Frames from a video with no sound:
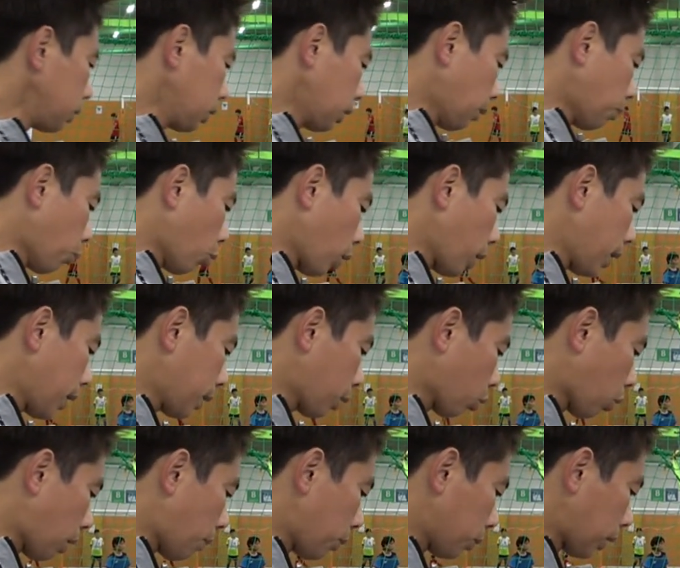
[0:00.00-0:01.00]
よボレー
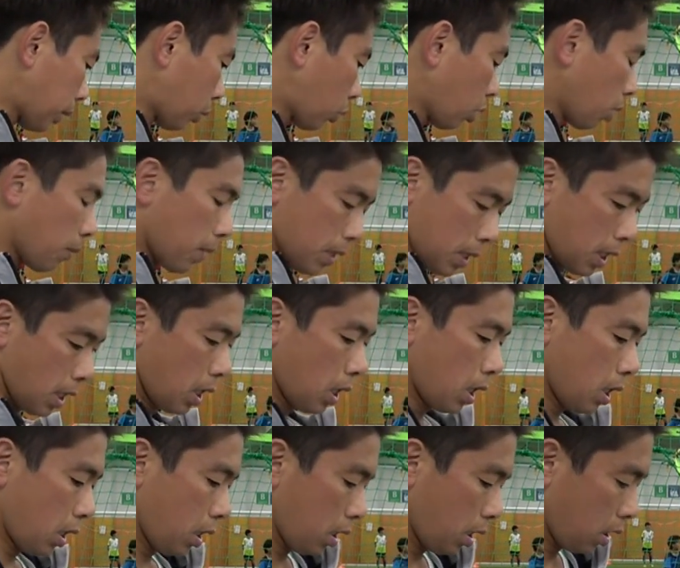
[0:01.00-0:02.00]
とかも例えばね、
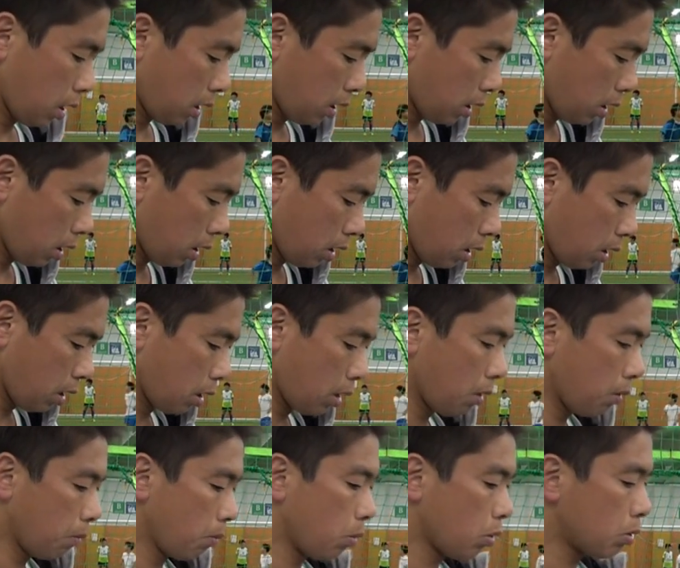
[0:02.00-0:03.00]

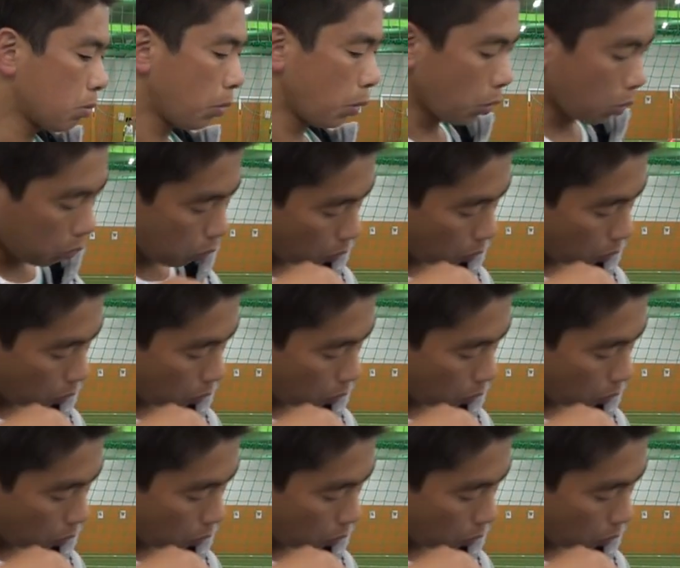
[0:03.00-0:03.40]
えー、僕もよ